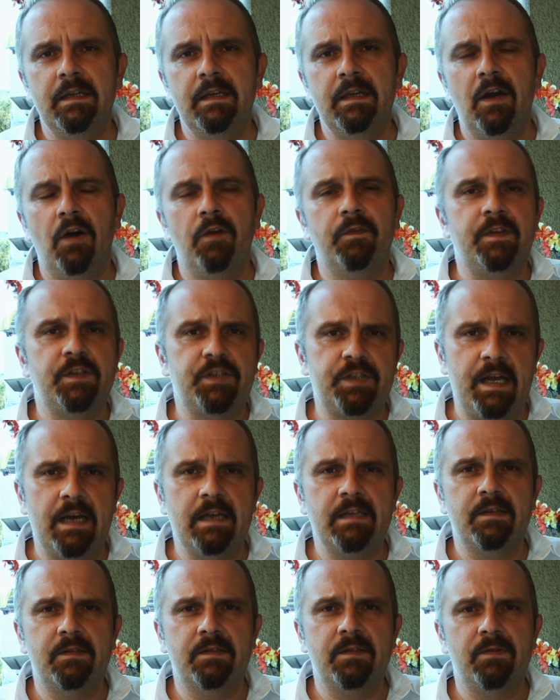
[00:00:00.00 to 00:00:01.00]
auf die
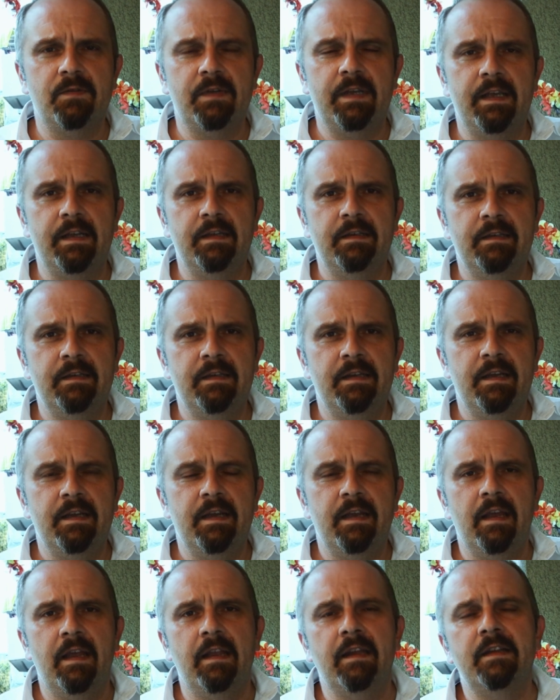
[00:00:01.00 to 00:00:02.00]
Straße zu gehen,
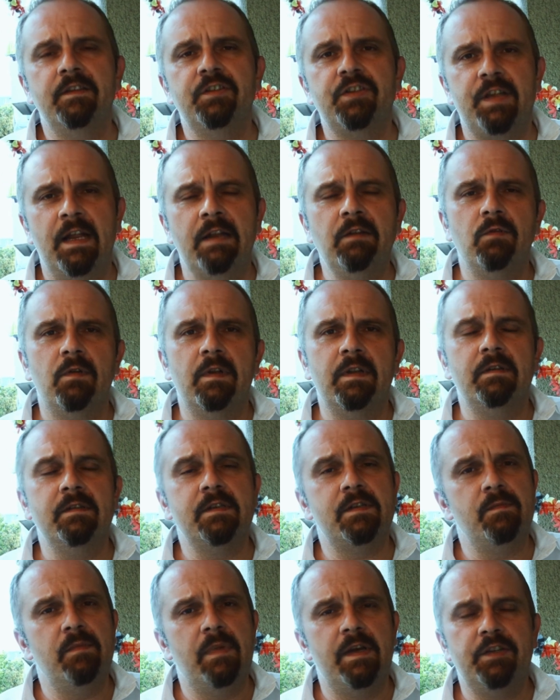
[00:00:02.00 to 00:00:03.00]
in den Standorten
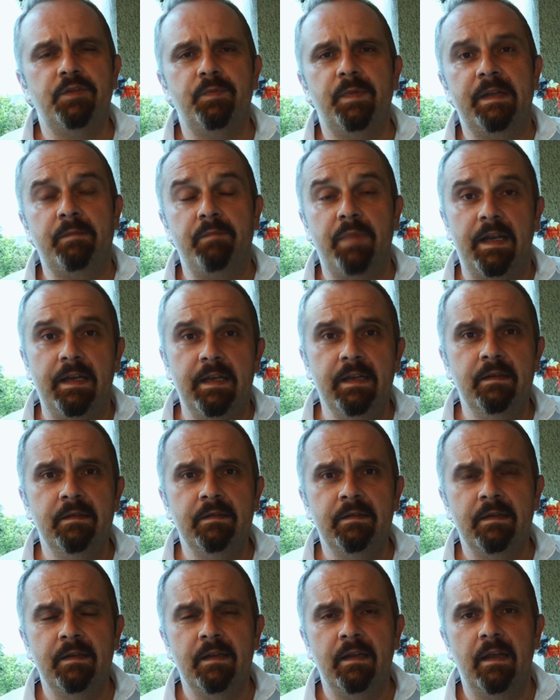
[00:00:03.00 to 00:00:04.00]
zum Beispiel in Berlin,
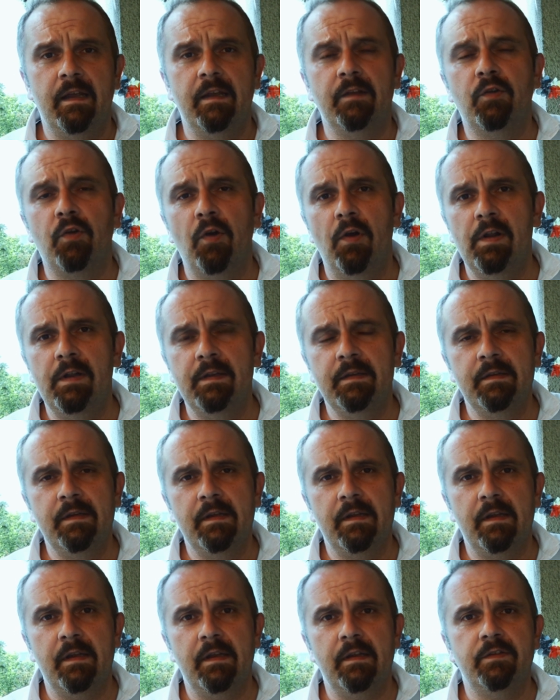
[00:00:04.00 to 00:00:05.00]
in Köln,
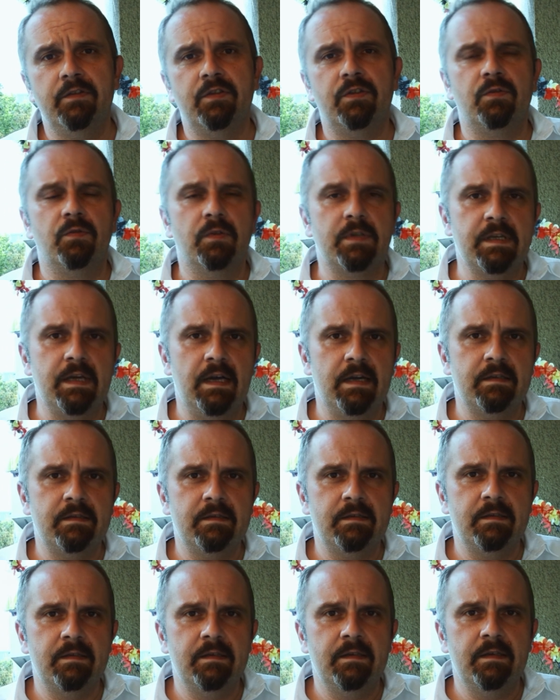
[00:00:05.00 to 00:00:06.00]
in Stuttgart,
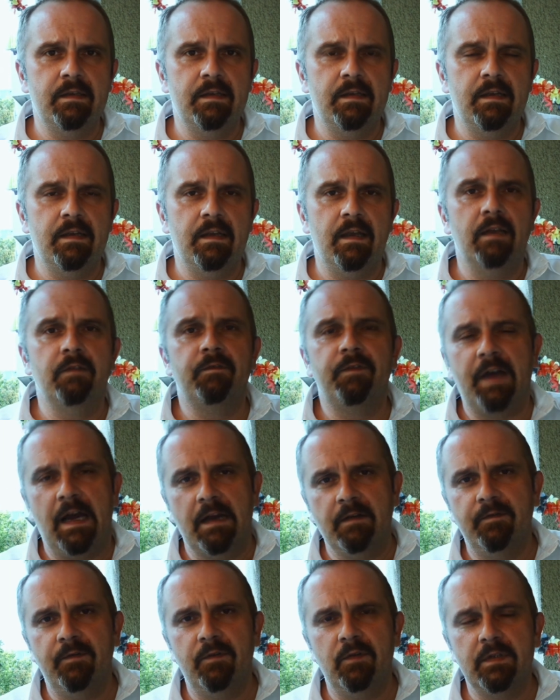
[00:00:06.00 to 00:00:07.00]
in
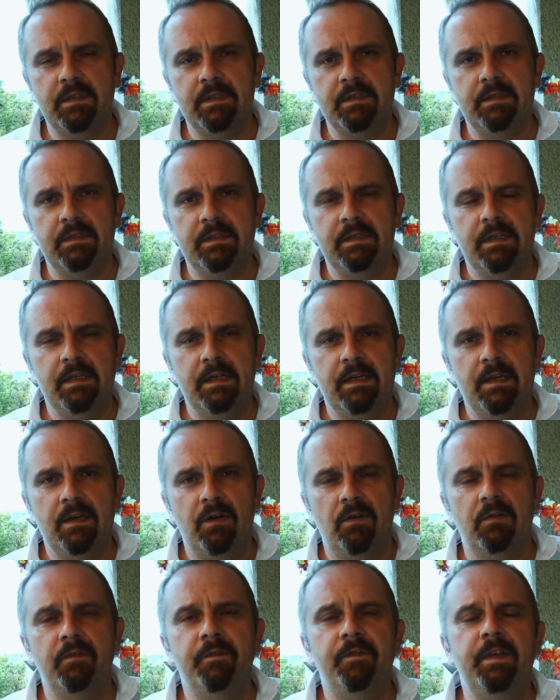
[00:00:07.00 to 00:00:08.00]
Frankfurt
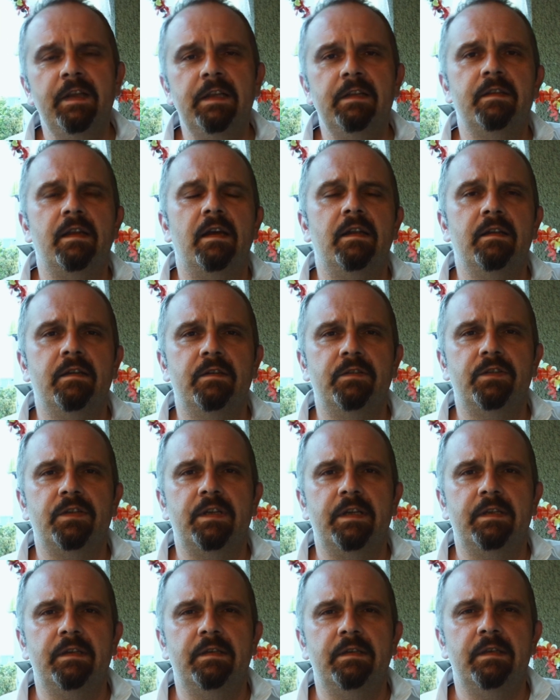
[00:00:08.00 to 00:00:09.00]
und vielen anderen
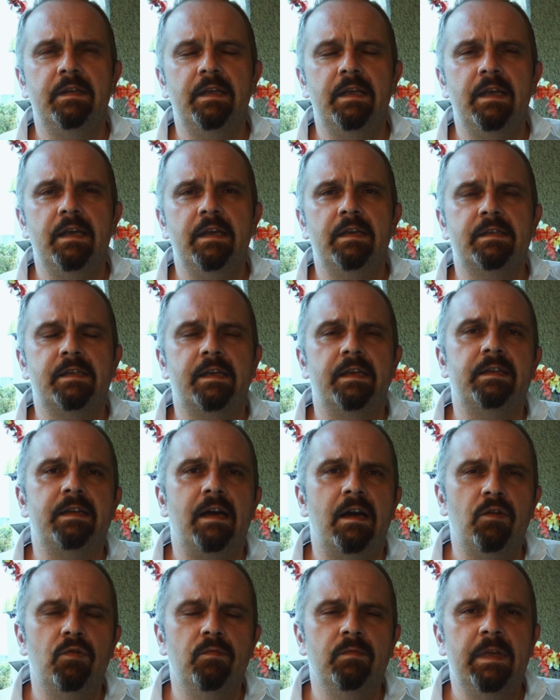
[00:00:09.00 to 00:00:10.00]
Städten. Es geht
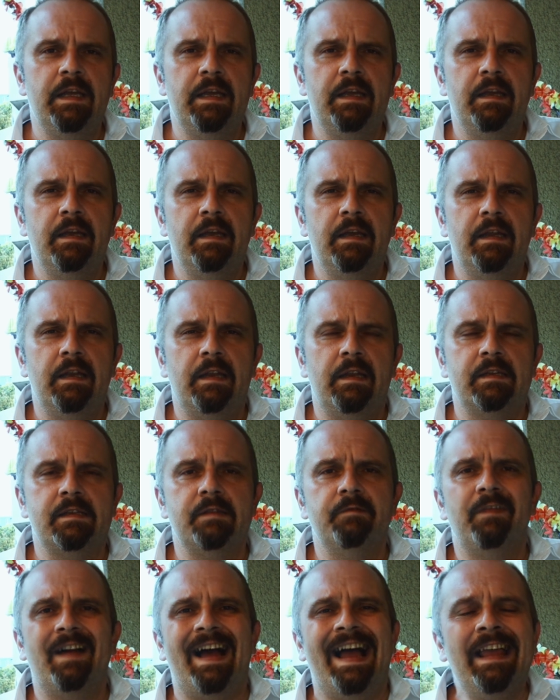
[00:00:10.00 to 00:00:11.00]
darum, dass
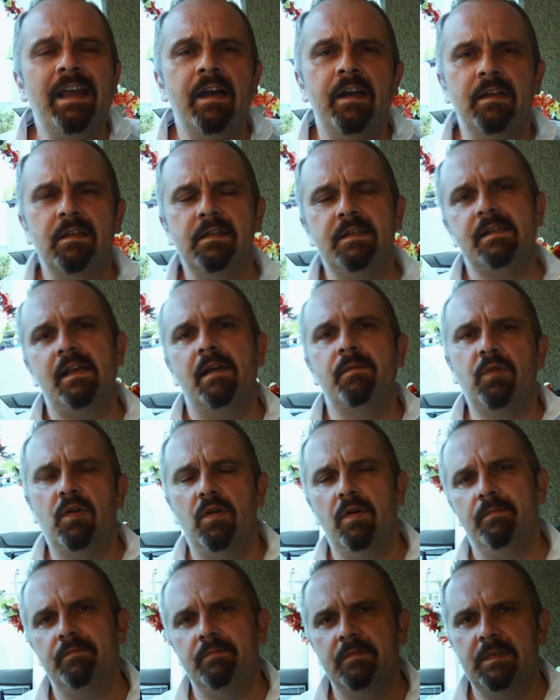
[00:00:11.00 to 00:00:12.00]
ein
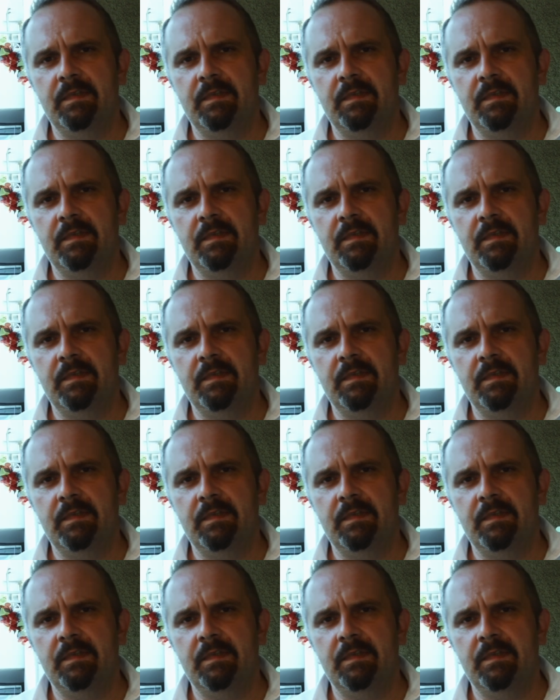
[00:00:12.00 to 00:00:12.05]
Freihandelsabkommen